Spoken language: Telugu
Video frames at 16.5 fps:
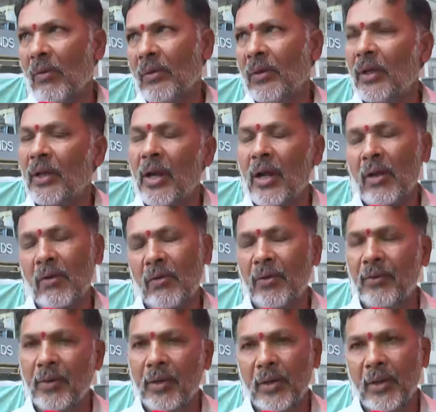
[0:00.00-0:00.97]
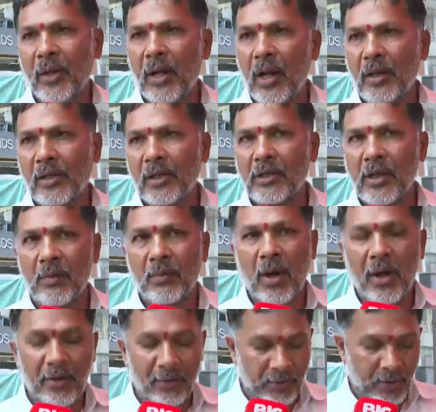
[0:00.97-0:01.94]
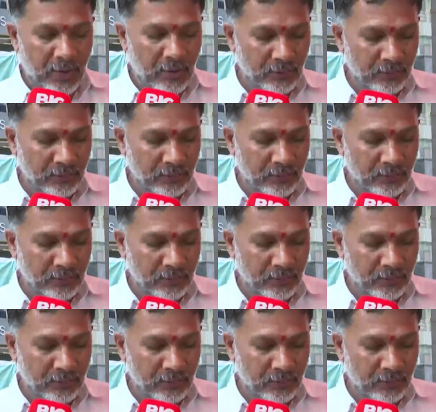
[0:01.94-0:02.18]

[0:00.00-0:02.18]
ఎండలు ఎక్కువనే ఉంది ఎండలు అయితే సార్ బాగానే ఉన్నాయి